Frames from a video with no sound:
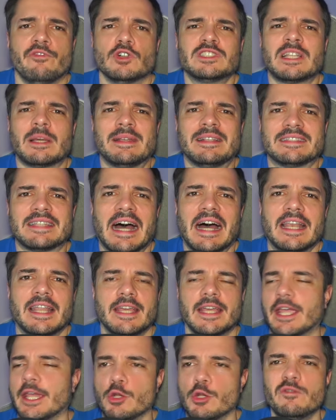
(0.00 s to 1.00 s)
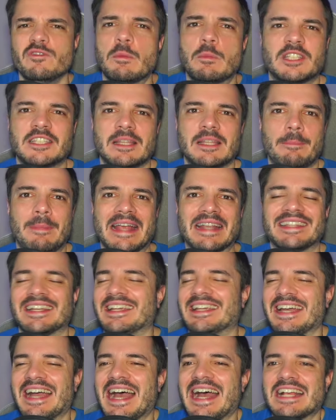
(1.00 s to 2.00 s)
fondamentale che non vi potete
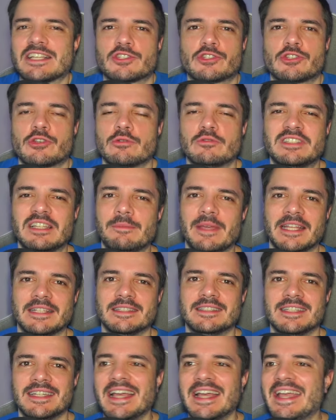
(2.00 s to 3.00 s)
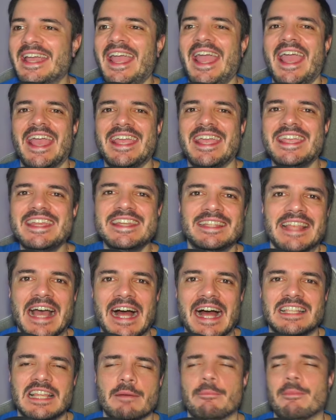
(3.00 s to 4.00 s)
perdere assolutamente è in
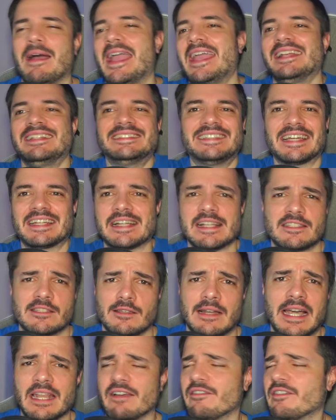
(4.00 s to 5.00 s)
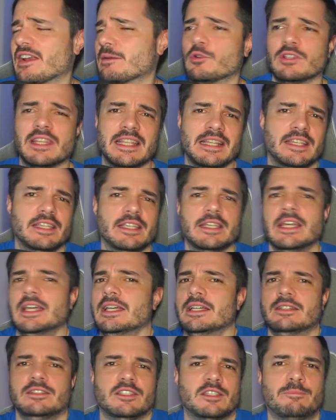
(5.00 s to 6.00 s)
Italia, ma è internazionale, avremo degli
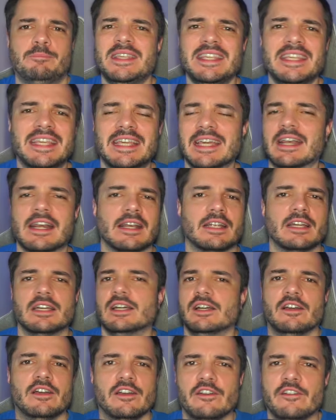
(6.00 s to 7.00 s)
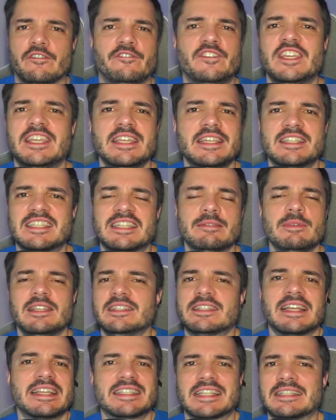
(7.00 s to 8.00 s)
eh, speaker eh, fighissimi,
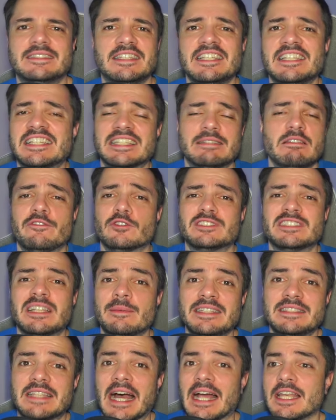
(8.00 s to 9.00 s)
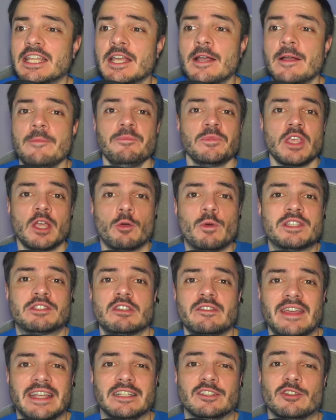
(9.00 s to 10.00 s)
interessantissimi, fondamentali.
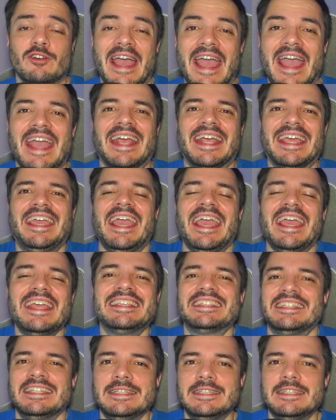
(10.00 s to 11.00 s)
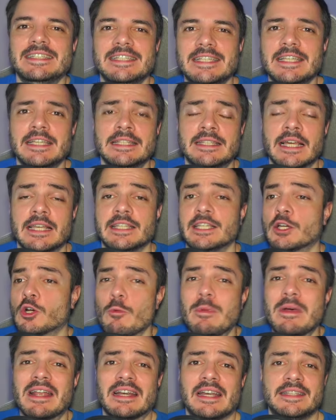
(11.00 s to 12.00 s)
Questo evento è KCD Italy,
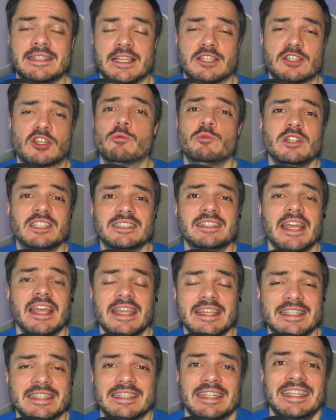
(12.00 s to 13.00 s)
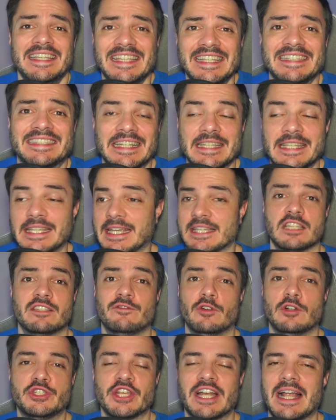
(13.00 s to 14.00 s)
Kubernetes Community Days Italy, che si
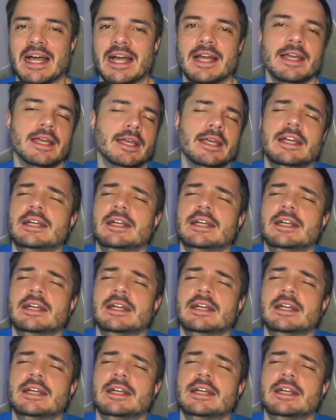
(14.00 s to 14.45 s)
svolgerà